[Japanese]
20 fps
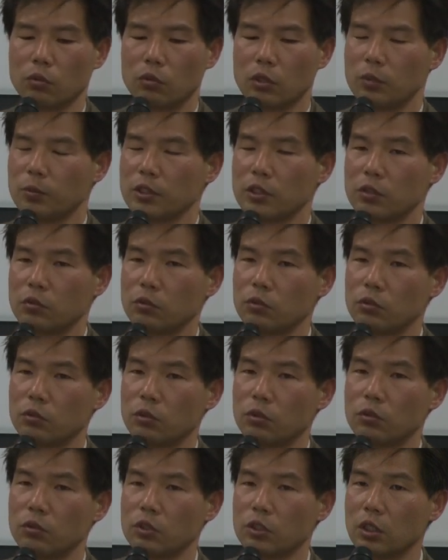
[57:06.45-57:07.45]
これは別に運
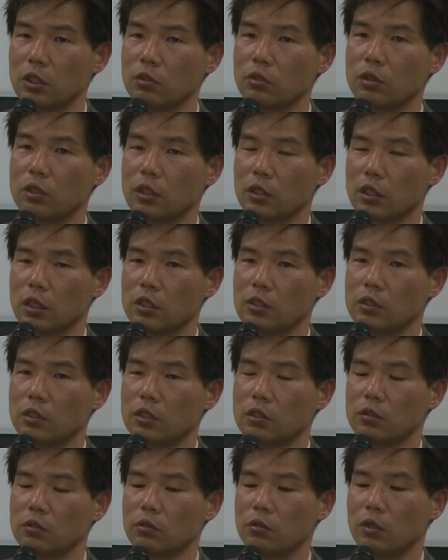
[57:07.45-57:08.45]
動としてというよりは現
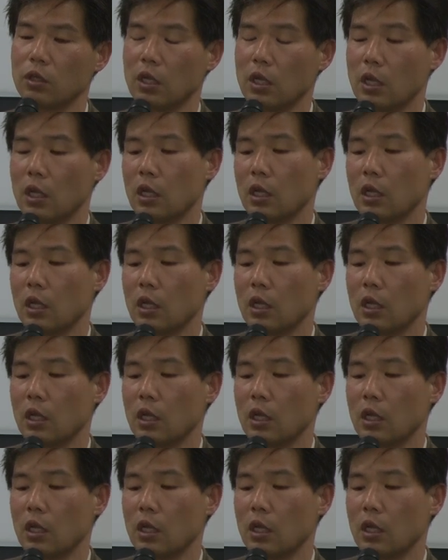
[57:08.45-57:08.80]
説の